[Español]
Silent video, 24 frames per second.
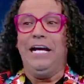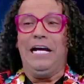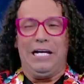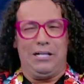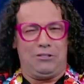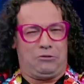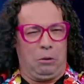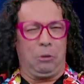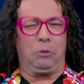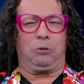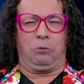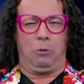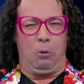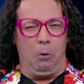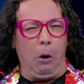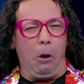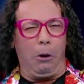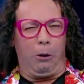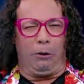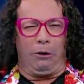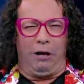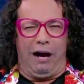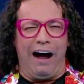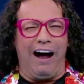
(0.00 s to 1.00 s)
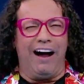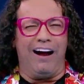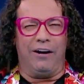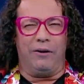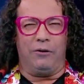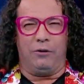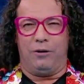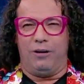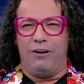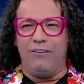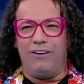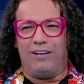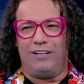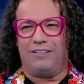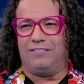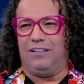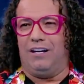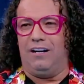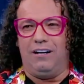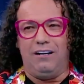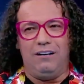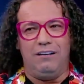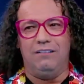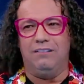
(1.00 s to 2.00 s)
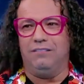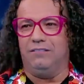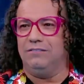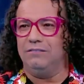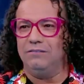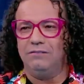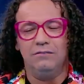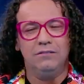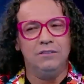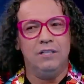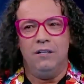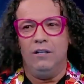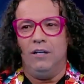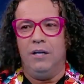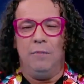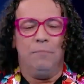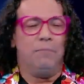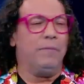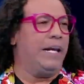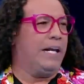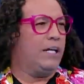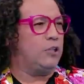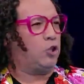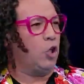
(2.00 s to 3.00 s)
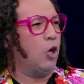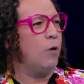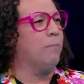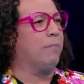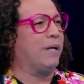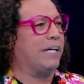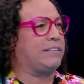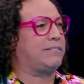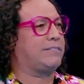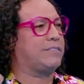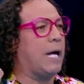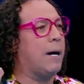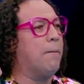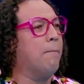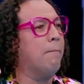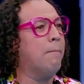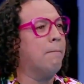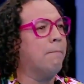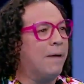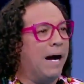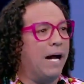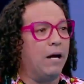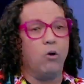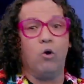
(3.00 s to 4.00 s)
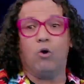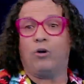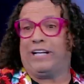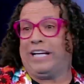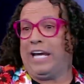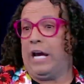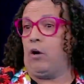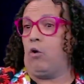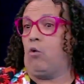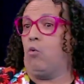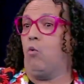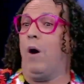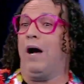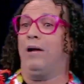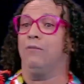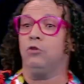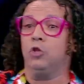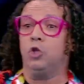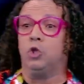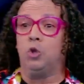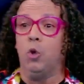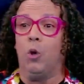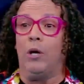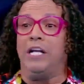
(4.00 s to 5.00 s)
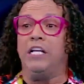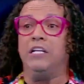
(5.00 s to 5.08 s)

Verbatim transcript: Eso estuvo raro, de verdad. Mira, ese hombre es tan malo que cuando